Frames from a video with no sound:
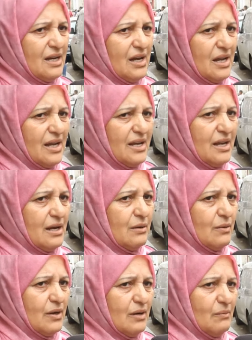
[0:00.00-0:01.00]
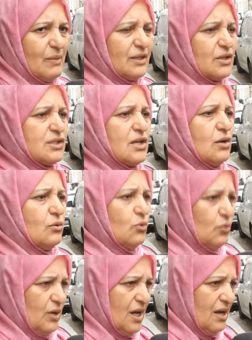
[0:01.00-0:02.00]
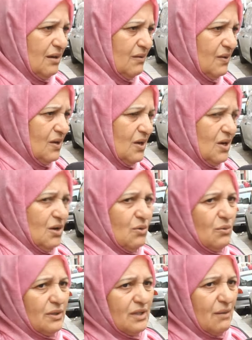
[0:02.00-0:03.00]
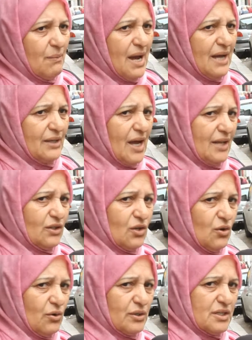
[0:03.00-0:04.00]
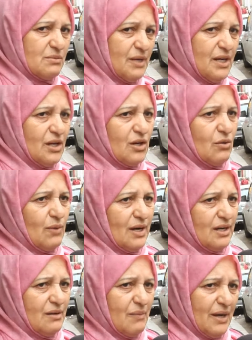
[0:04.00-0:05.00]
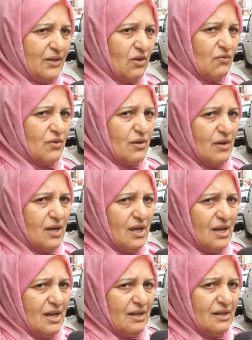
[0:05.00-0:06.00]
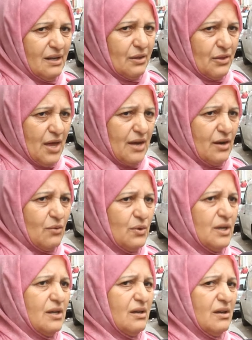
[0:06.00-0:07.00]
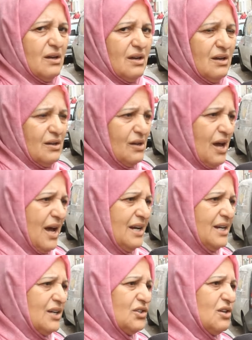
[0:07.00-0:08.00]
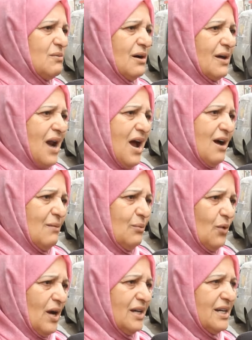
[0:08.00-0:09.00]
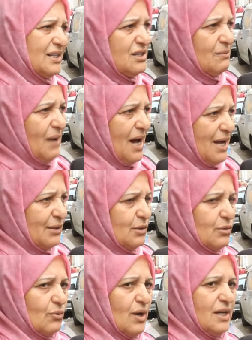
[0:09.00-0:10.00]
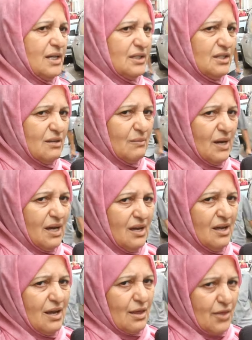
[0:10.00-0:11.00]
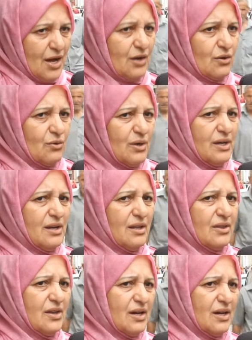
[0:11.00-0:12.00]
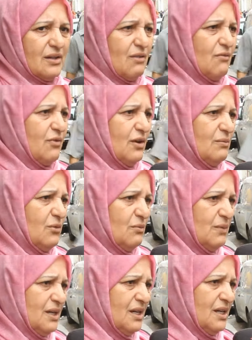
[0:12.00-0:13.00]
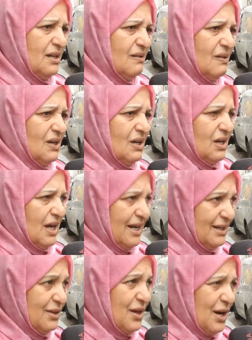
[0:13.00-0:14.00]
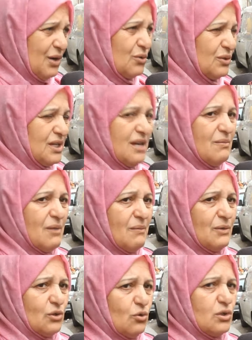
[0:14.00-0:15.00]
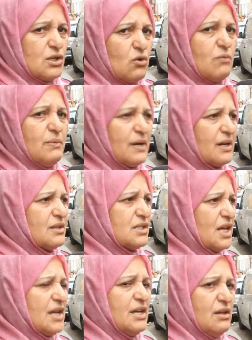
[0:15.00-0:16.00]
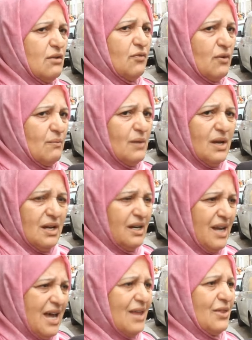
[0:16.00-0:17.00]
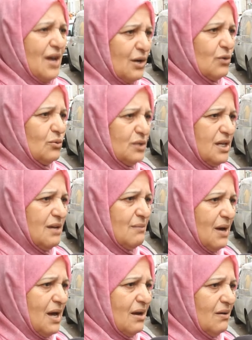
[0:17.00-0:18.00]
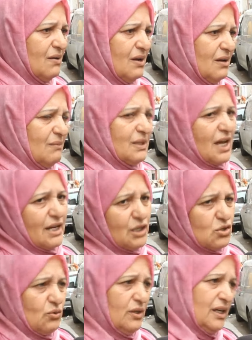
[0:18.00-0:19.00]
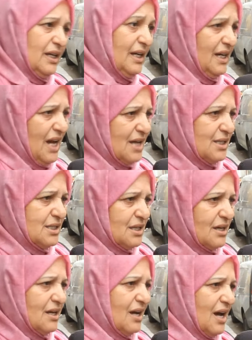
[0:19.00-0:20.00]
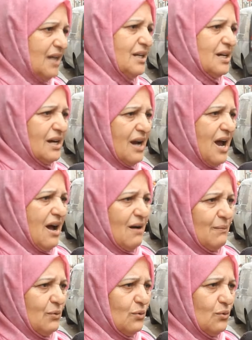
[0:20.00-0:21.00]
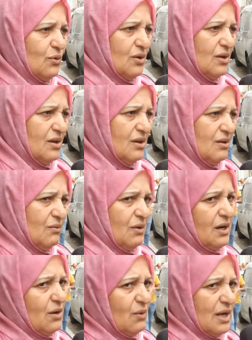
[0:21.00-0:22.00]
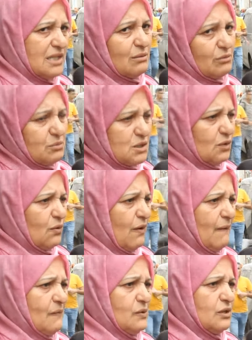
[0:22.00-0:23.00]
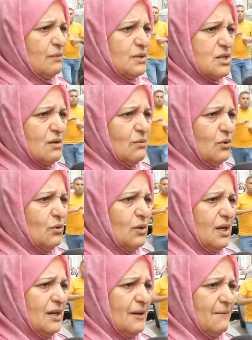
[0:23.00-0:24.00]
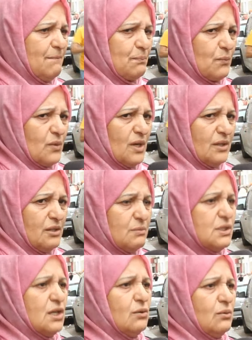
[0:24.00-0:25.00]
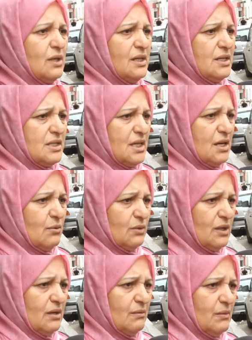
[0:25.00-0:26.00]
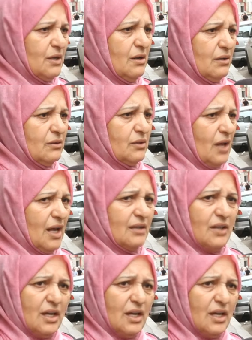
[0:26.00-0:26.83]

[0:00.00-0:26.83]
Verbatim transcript: هي المدرسه الاولى وانت بعد حتى يخرج منك يولي معناتها في الثانوي خليك ديما راقبه خليك ديما حدثه خليك ديما ذكروا ان الذكر تنفع المؤمنين يعني ذكروا ديما ما تقولش هو كبر سي يفهم لا ذكروا ديما ما تخليش يعيل على السكه خليك راقبه ولا لازم تمشي له تمشي له تمشي له للليسي ولا دخلت